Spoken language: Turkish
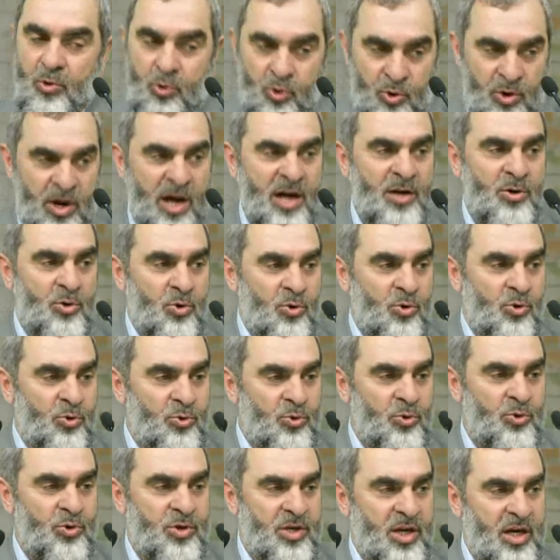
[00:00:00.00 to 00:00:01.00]
Kur'an
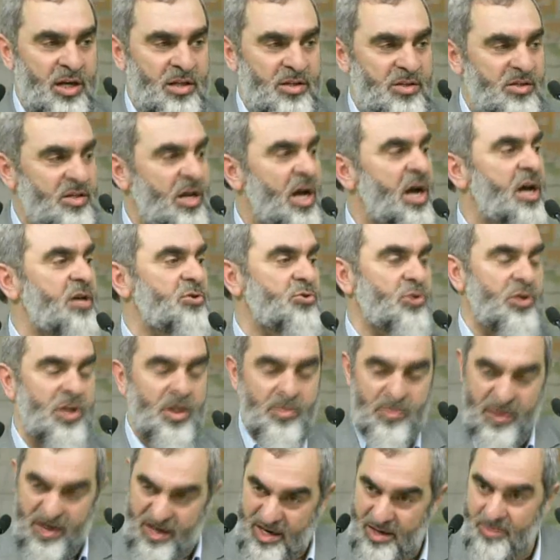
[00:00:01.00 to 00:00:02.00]
okunurken sağa
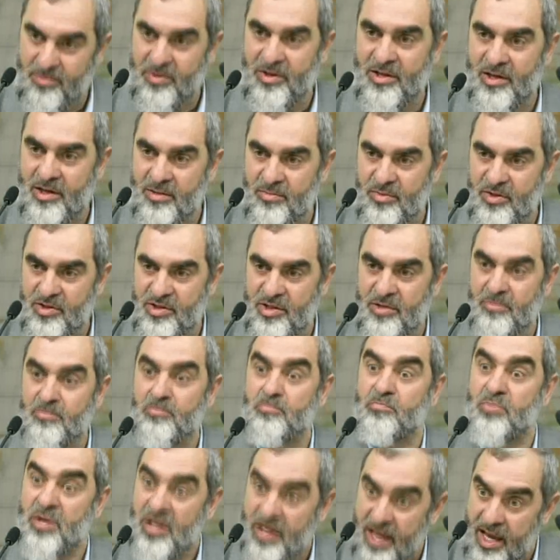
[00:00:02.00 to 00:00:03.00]
sola bakabilir
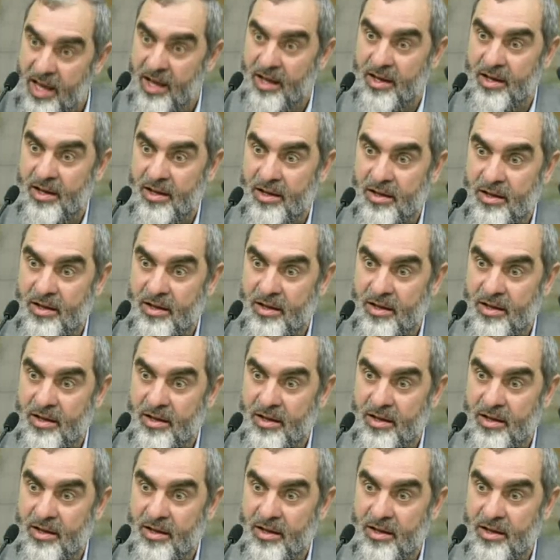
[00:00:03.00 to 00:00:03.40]
misin bile